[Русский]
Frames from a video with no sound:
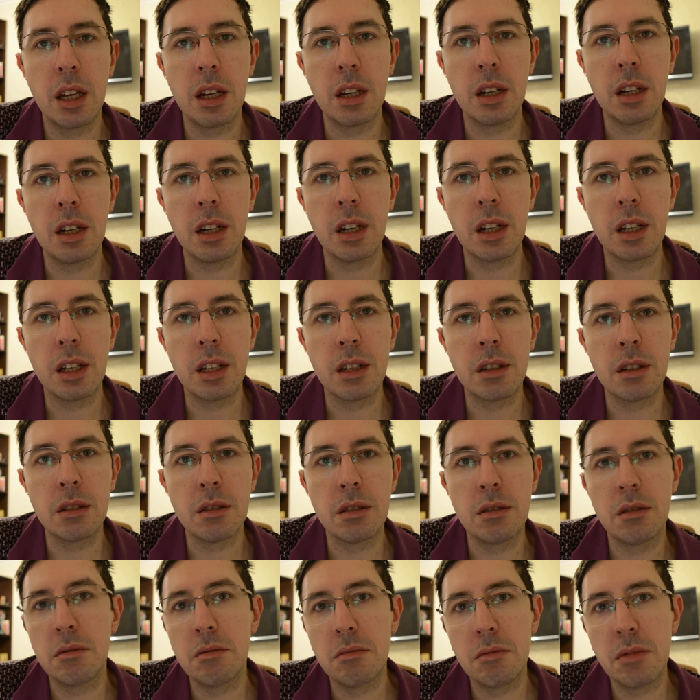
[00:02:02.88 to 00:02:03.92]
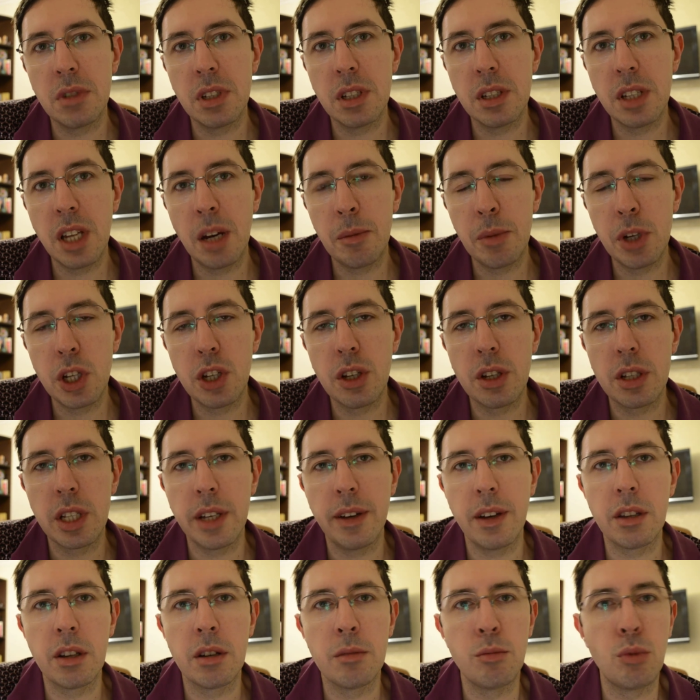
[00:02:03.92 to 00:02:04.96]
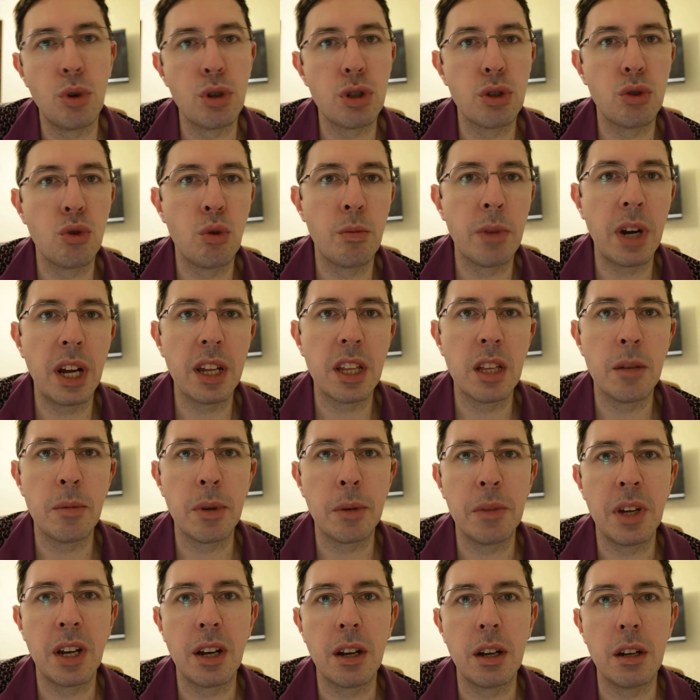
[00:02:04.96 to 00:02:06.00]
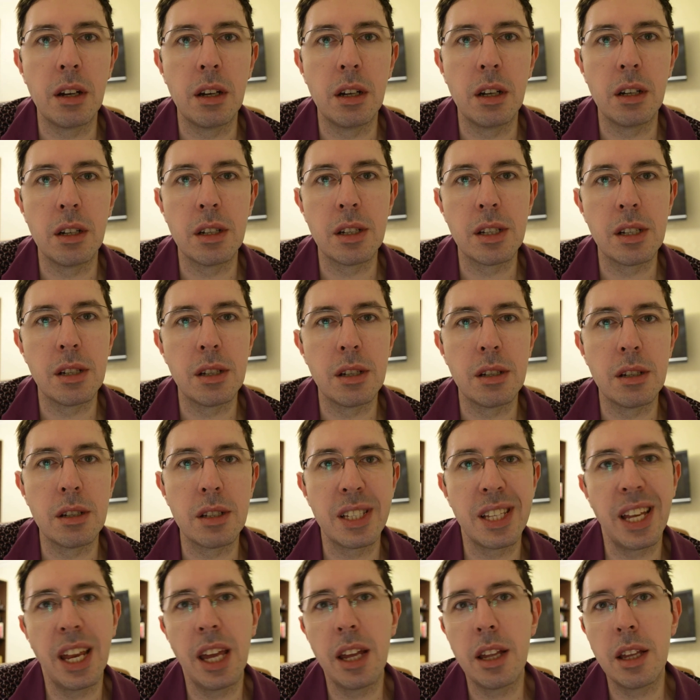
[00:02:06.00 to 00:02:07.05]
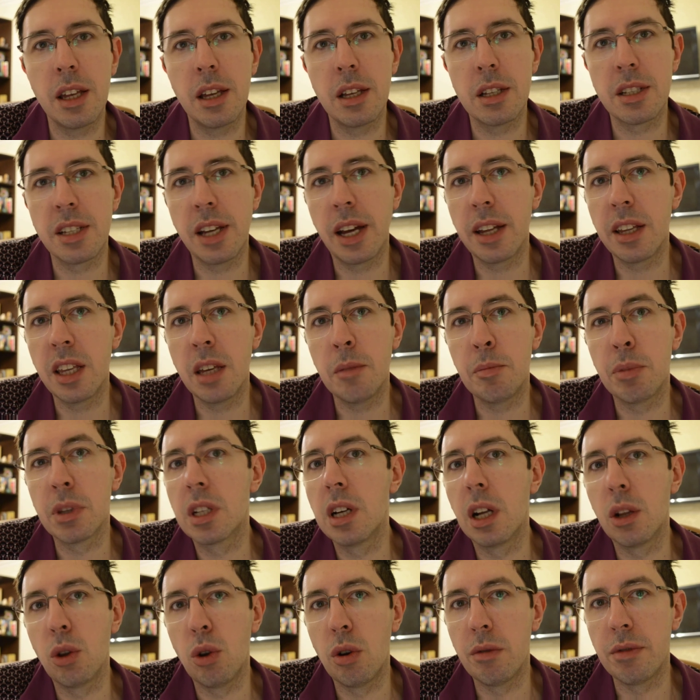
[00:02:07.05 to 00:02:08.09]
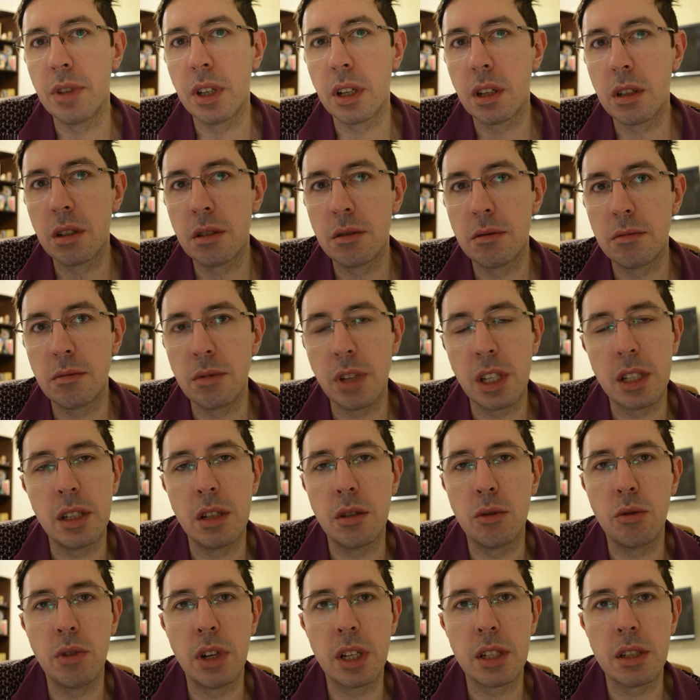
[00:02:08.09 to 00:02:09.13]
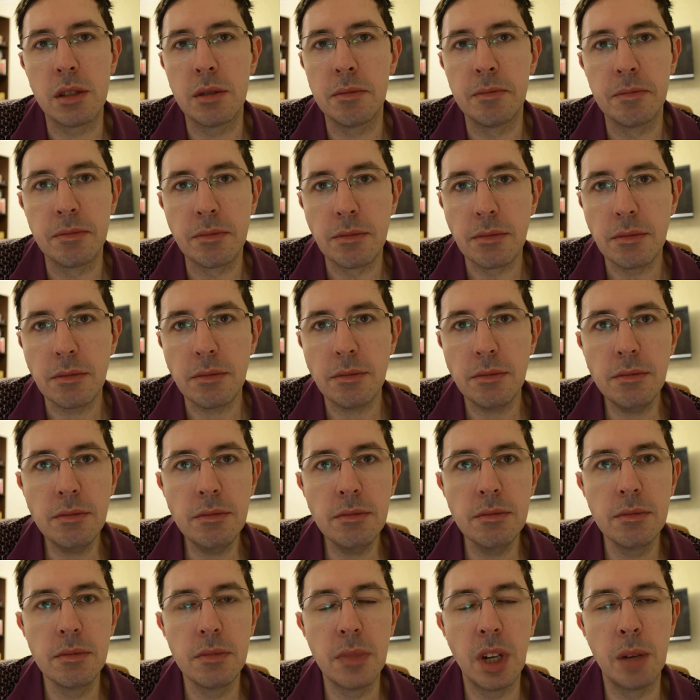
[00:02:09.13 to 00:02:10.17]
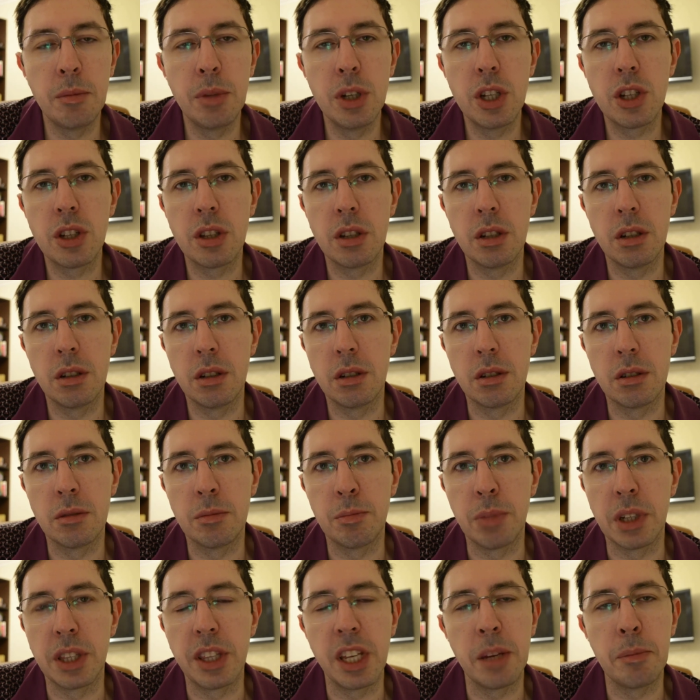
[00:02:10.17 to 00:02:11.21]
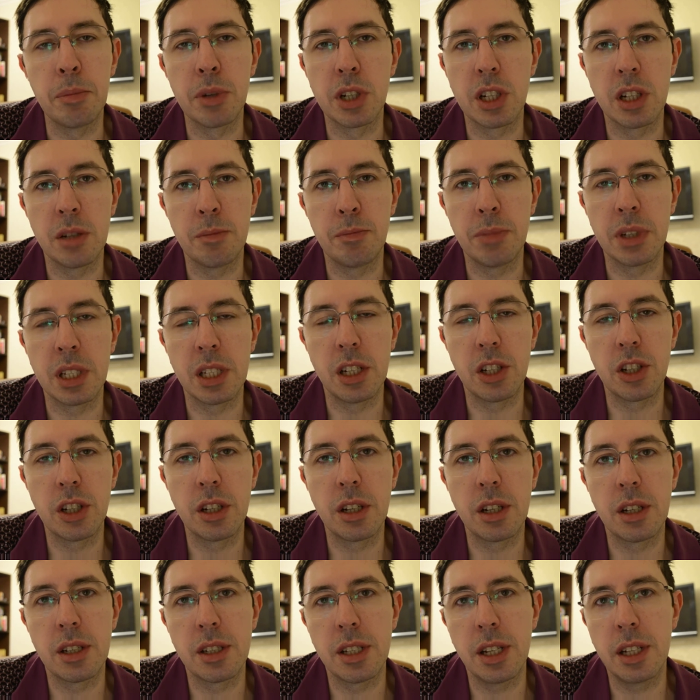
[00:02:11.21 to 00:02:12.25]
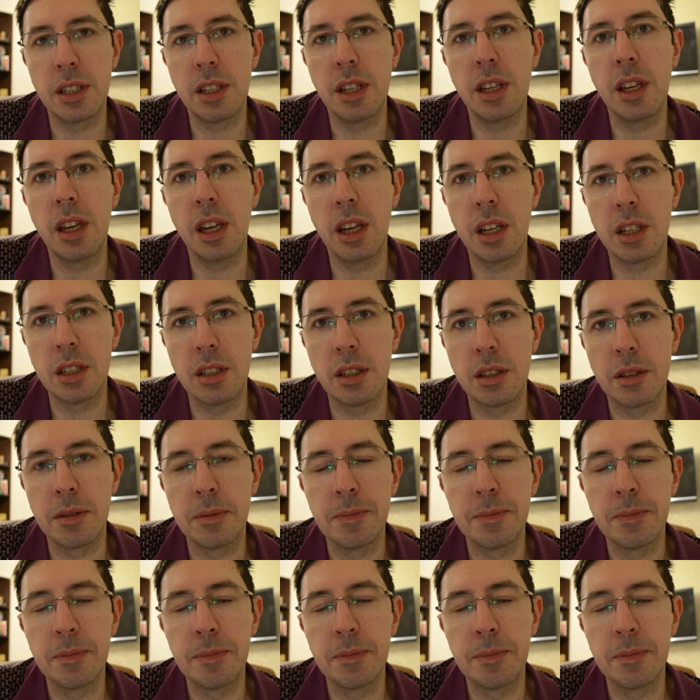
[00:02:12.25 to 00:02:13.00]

А, из необычных советов можно убрать, например, а, средний и задний подголовник, если у вас обычно по три пассажира сзади не ездит.